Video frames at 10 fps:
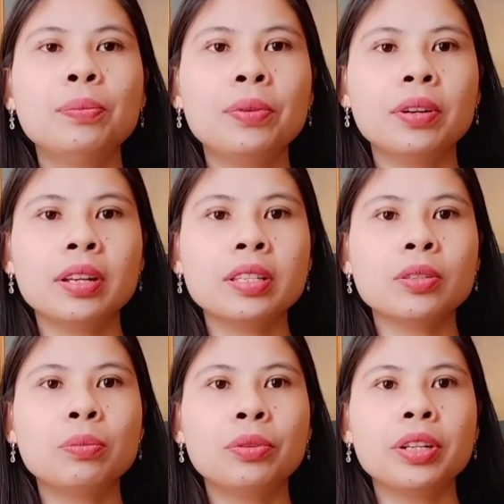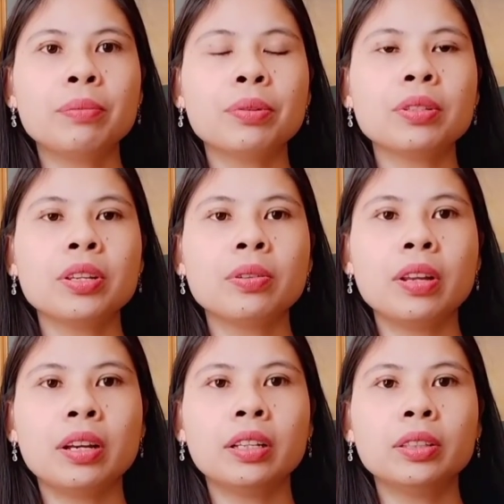guys, good morning po sa inyo
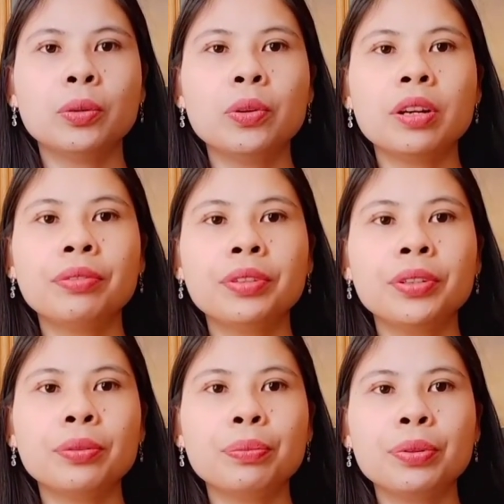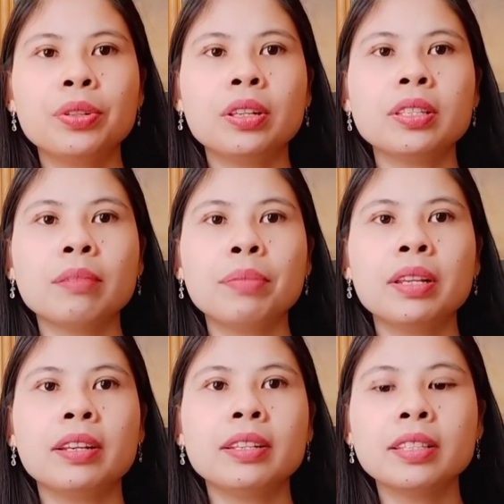lahat or good afternoon po dyan sa
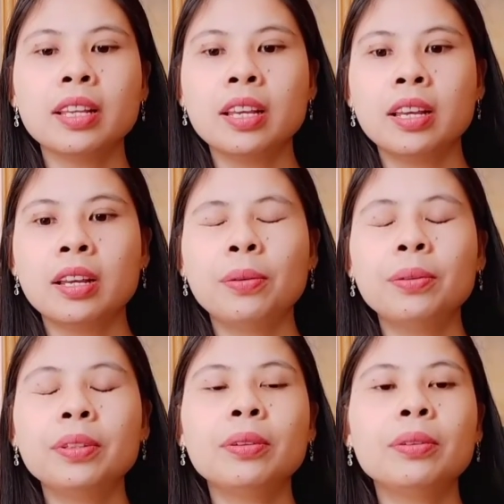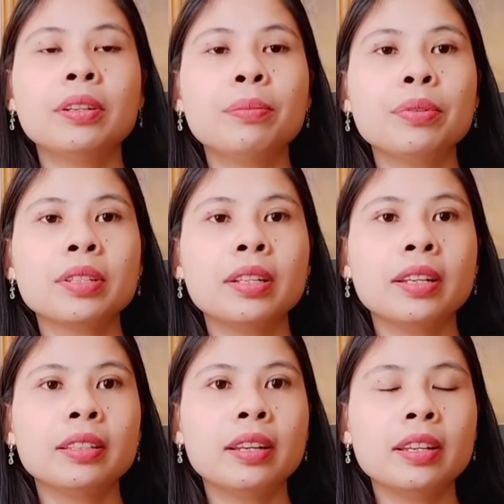Pinas. Una-una po sa
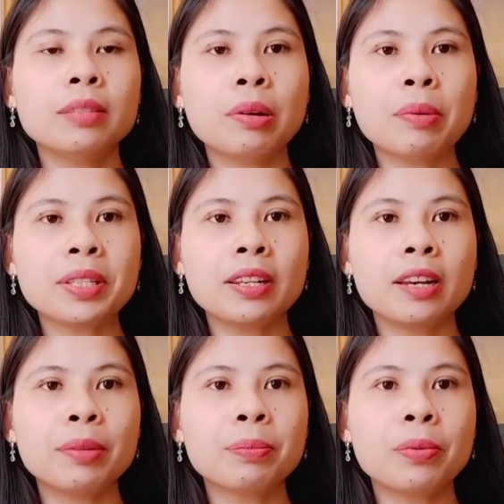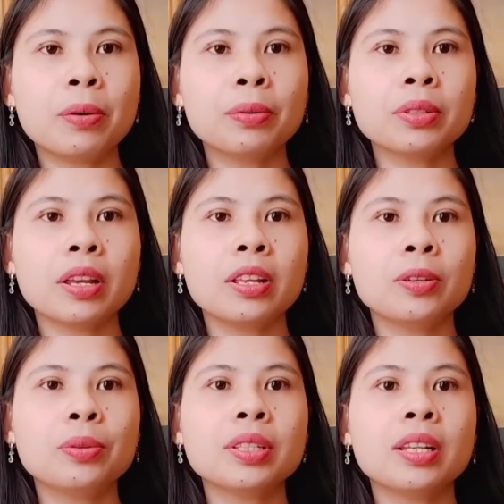lahat guys, magpapasalamat po ako sa
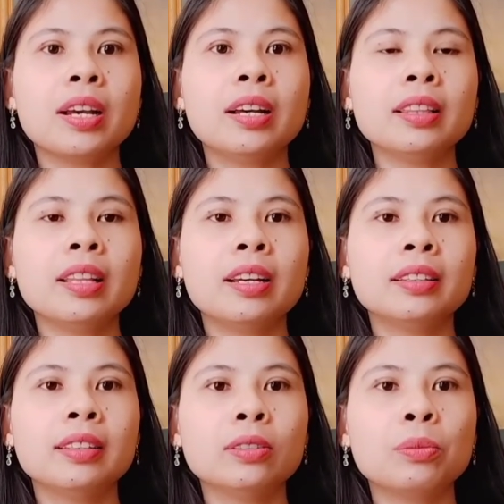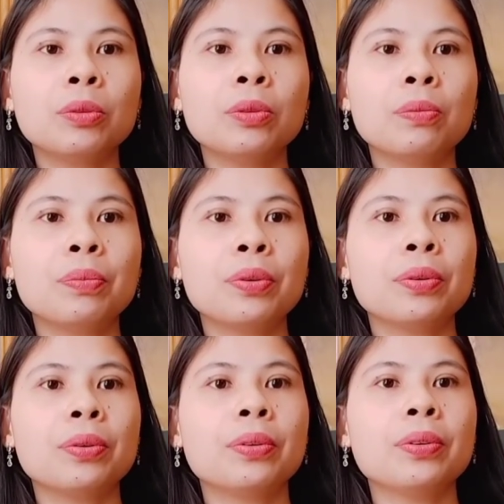inyo sa lahat-lahat ng tumulong
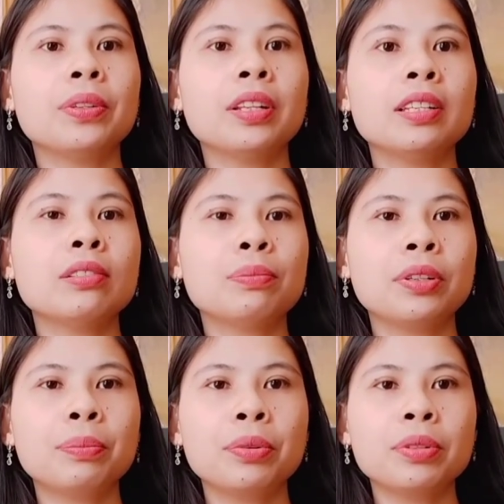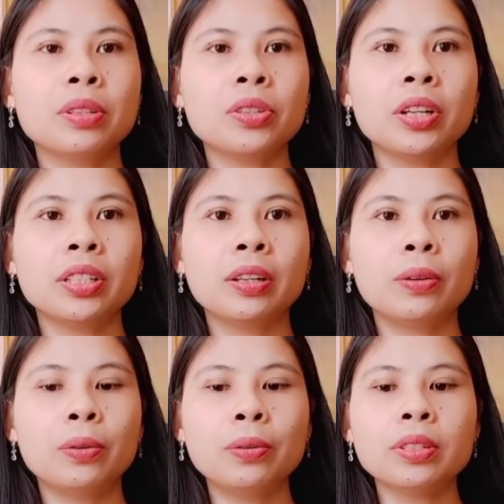po na nag-support po sa channel
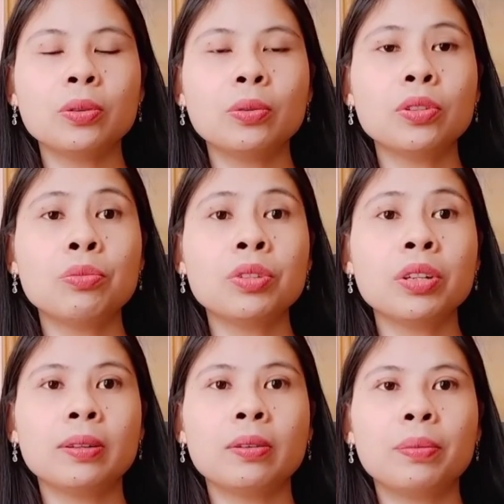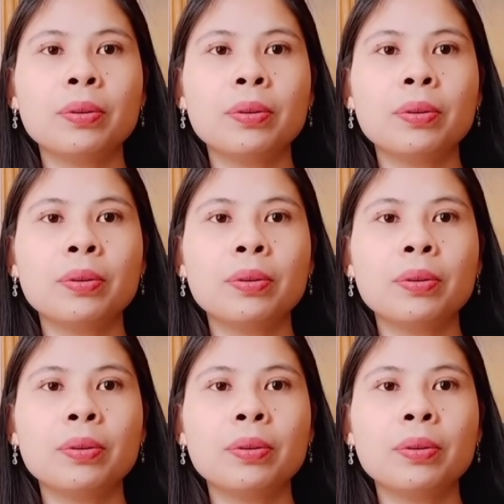ko, sa YouTube channel ko po.